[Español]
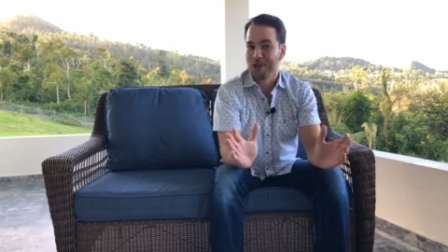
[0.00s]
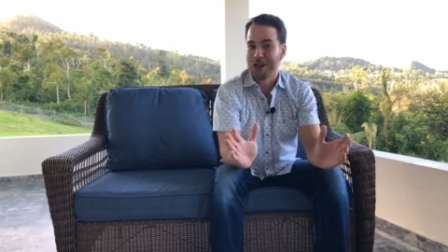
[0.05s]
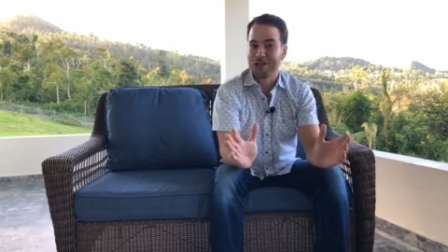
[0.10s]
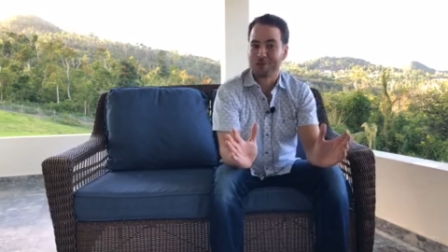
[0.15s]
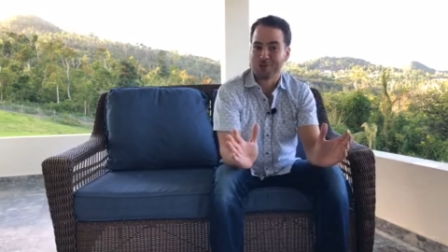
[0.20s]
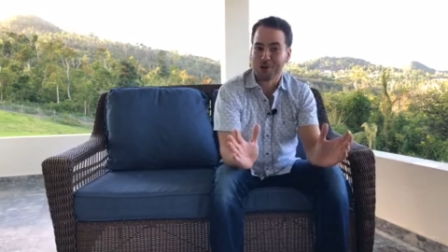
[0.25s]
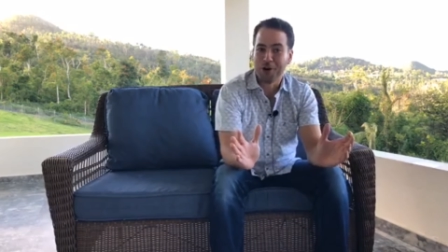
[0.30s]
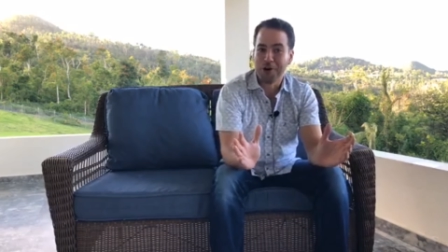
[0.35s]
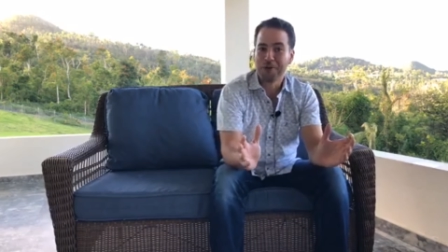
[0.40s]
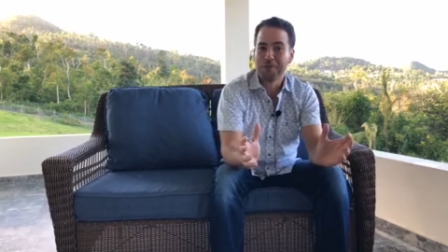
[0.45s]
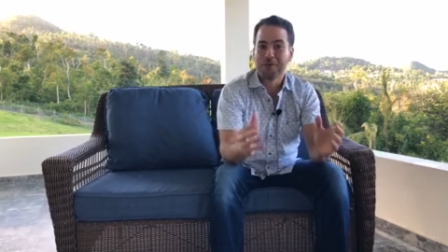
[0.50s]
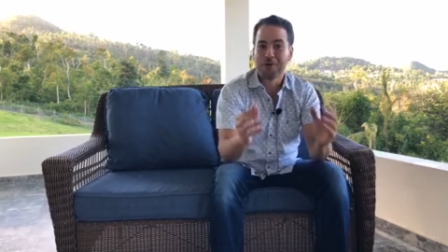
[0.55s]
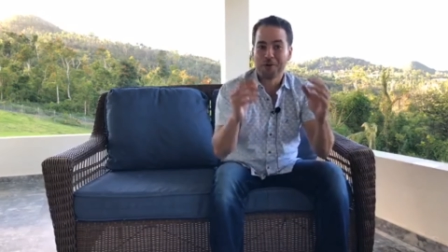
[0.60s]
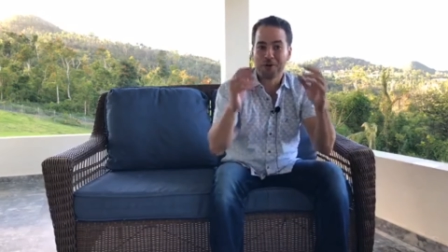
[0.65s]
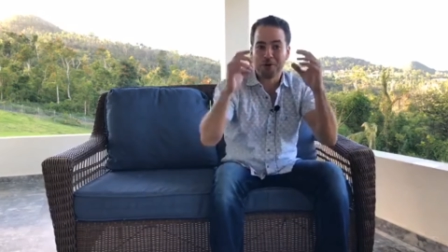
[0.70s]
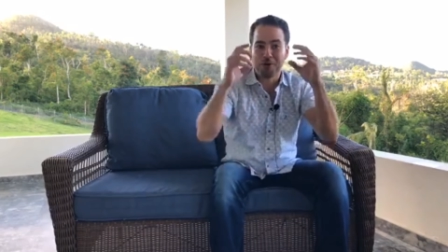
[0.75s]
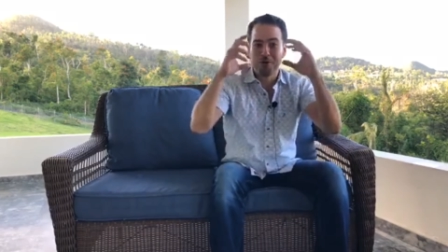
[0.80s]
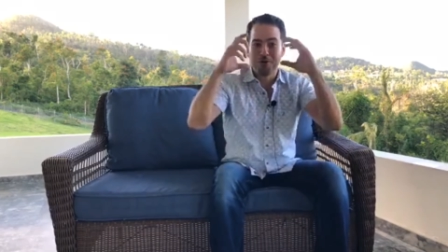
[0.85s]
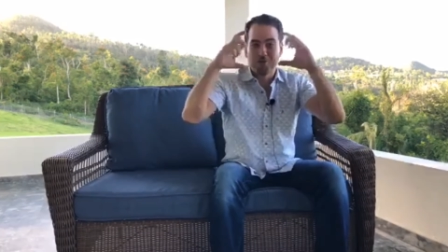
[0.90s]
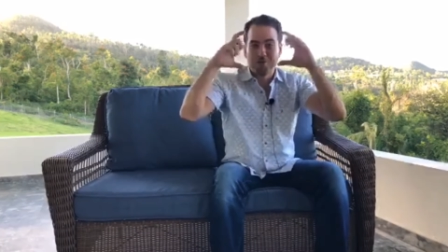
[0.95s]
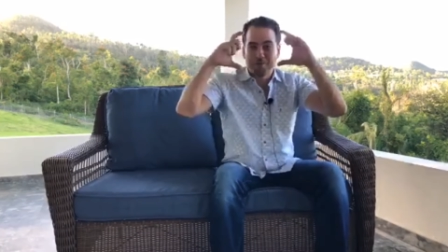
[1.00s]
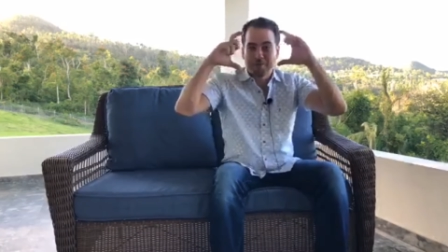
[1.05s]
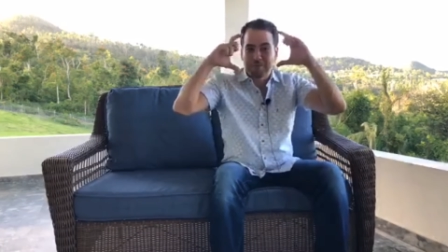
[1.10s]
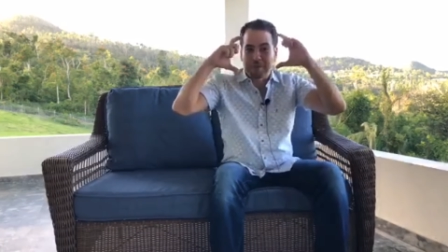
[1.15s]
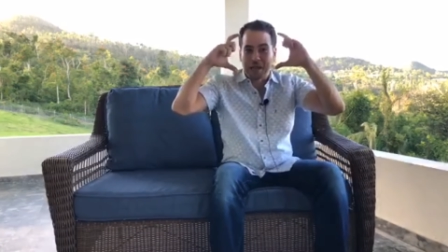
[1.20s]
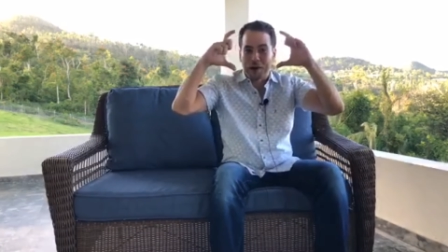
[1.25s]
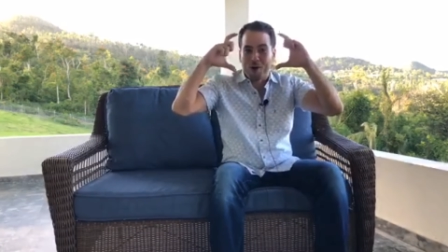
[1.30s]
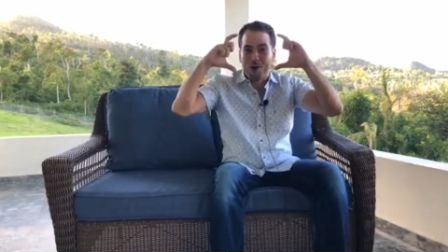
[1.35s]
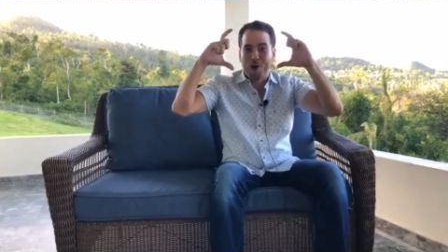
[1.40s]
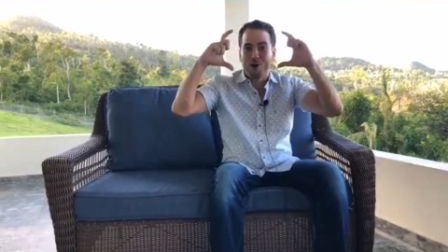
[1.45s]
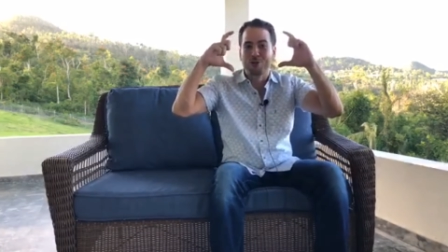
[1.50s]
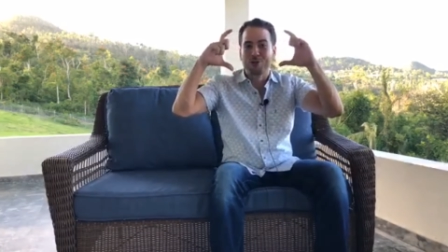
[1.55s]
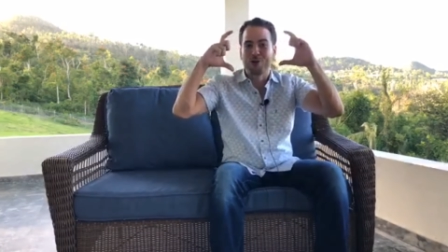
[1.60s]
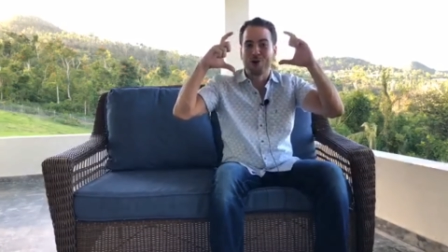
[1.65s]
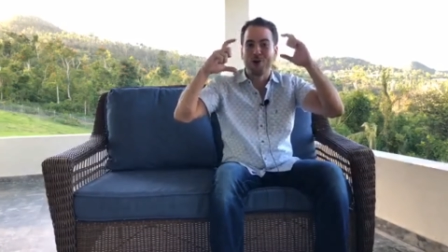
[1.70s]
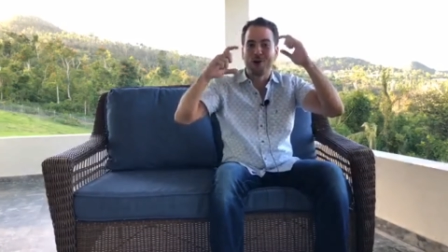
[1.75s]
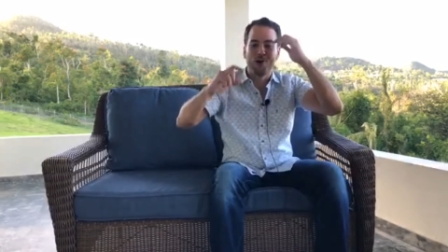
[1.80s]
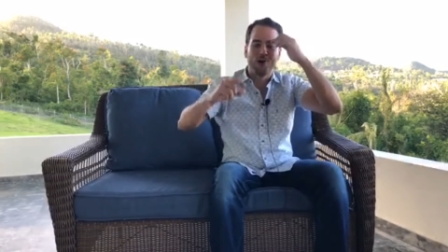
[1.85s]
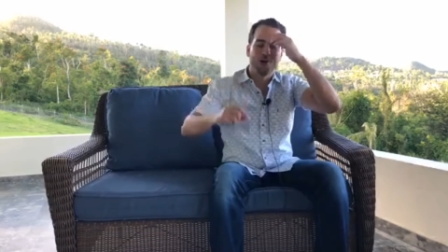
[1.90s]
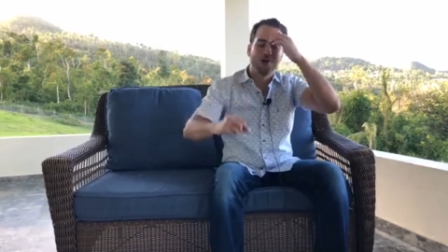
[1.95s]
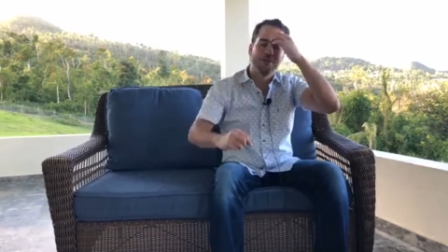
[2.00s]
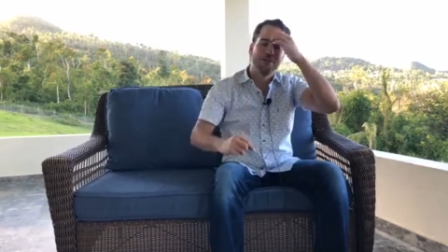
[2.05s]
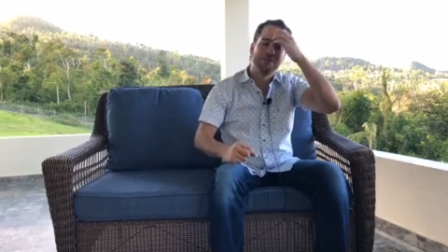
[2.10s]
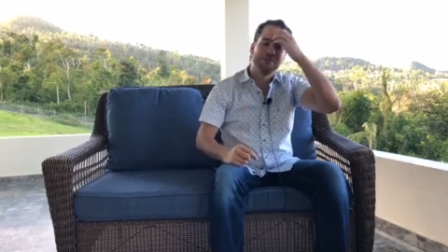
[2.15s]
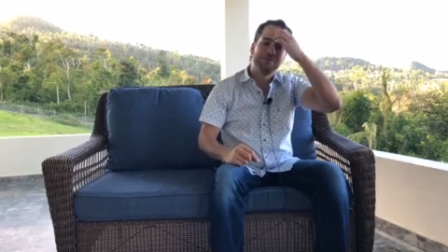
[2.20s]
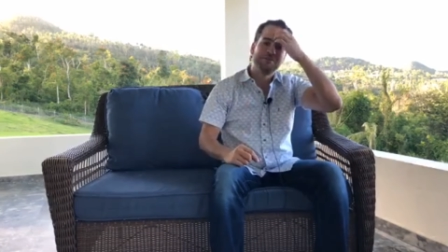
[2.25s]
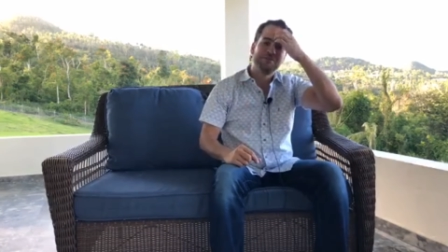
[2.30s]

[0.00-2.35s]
asombro, con peló los ojos